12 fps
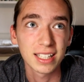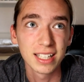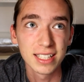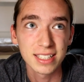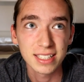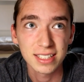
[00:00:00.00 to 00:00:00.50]
ich
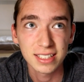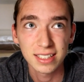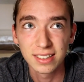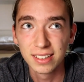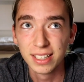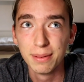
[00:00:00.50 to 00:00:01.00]
lese
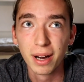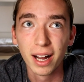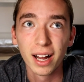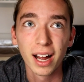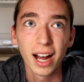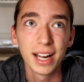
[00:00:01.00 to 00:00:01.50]

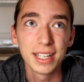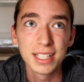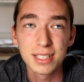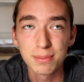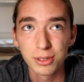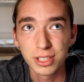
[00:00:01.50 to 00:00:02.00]
immer an
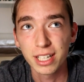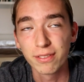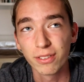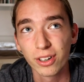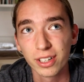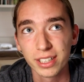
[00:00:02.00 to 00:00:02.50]
diesem und
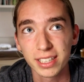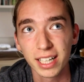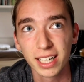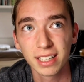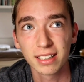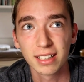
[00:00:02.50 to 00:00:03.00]
jenem
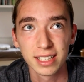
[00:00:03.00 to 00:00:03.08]
Wochentag,